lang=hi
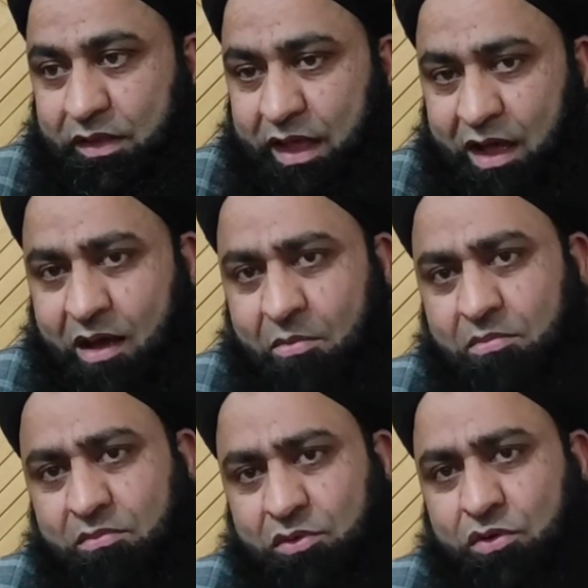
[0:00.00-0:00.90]
नाम
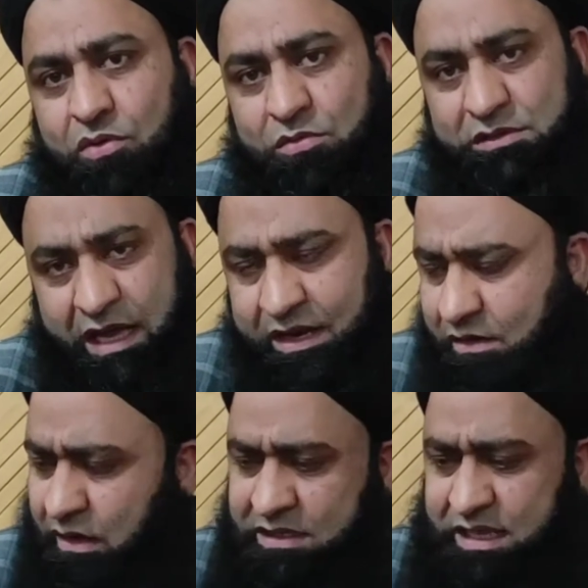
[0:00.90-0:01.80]
तो
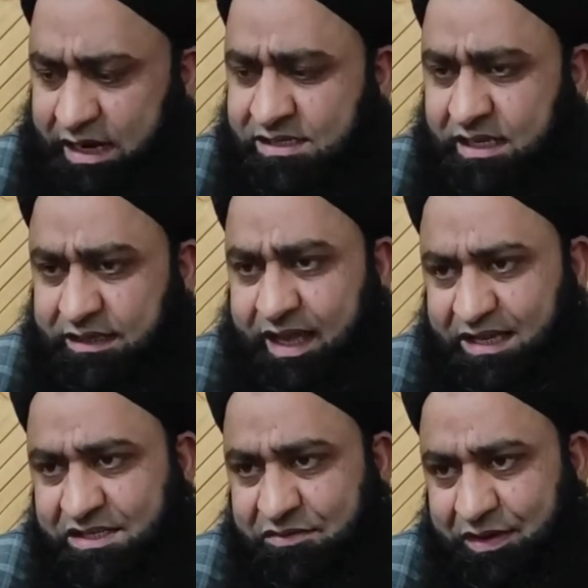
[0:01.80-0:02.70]
ज़ाहिरन ऐसा रख सकते हैं
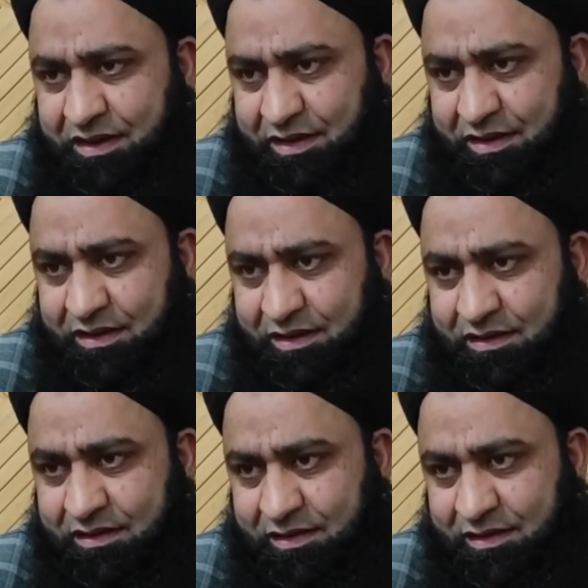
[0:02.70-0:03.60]
आसिफा
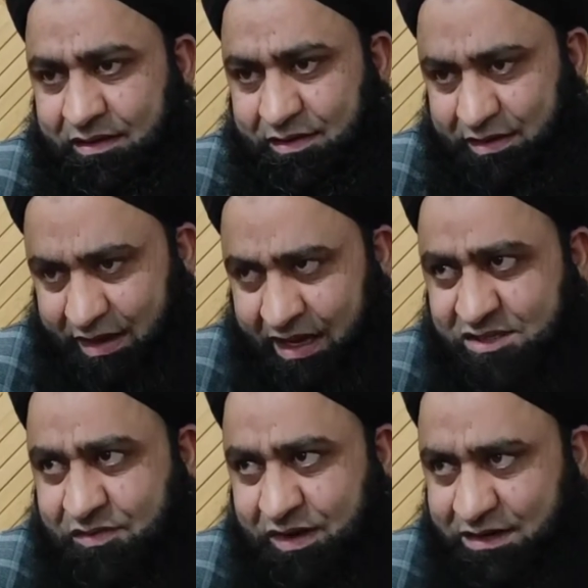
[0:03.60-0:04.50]

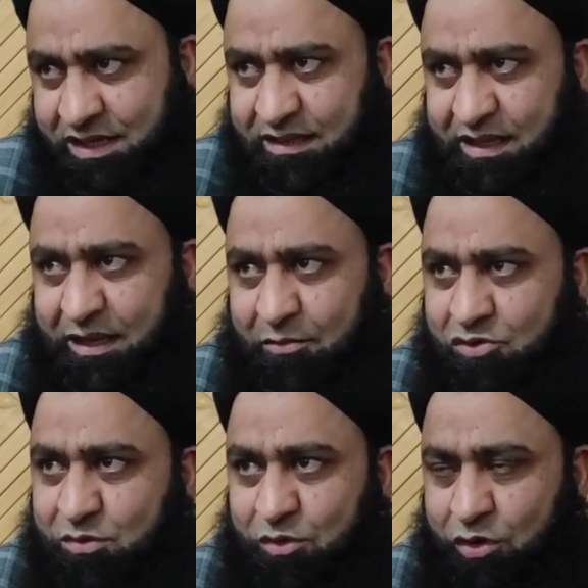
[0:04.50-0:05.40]
आसिफा रख सकते हैं नाम
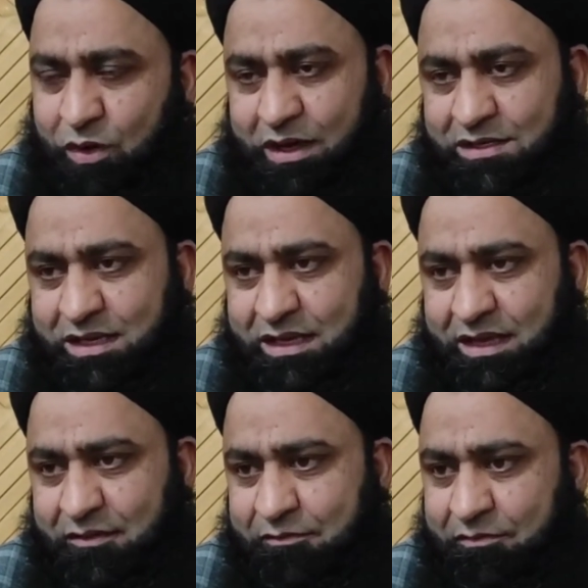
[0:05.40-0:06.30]
उसमें कोई वहारज नहीं
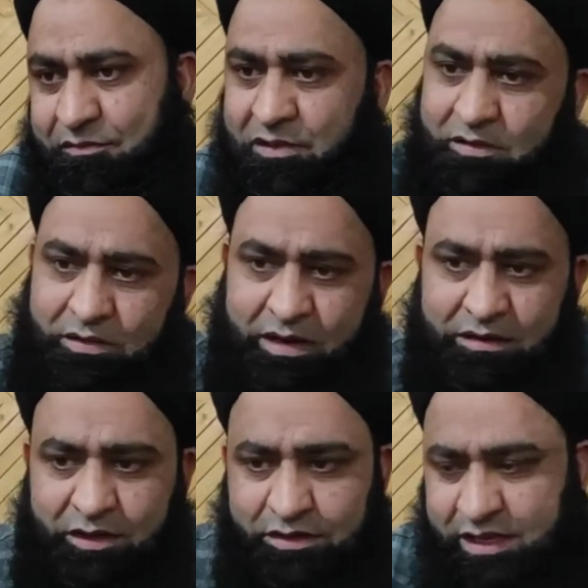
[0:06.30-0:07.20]
है
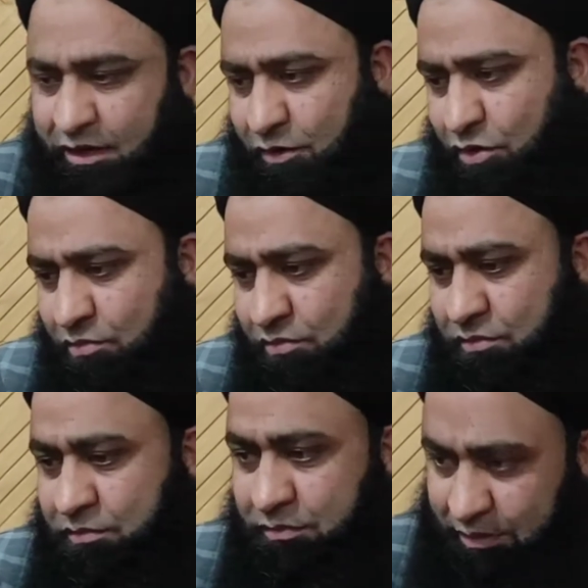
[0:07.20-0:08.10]
रखते हैं सारे लोग
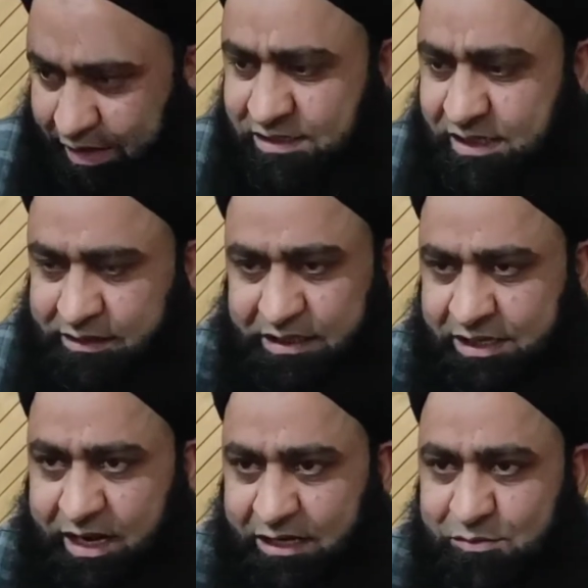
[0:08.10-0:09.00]
मतलब रख सकते हैं
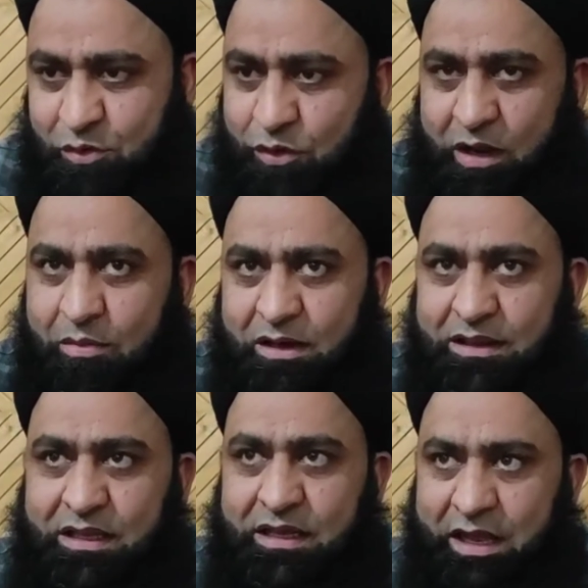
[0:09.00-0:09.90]
शरण इसमें कोई कबात
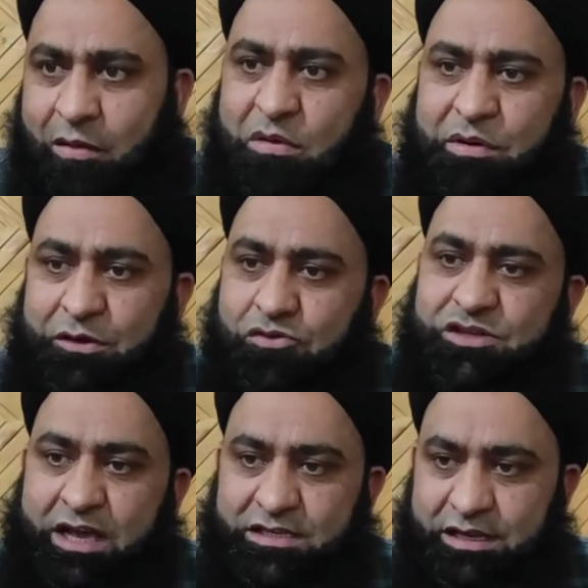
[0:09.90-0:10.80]
नहीं है नाम में बड़ी
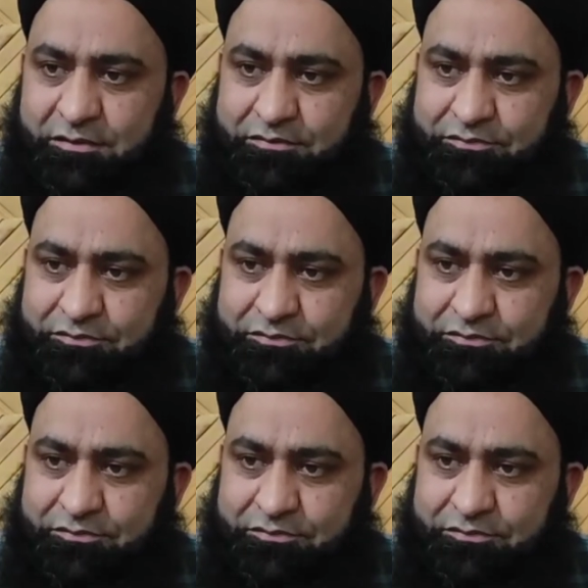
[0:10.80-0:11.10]
गुंजाइश है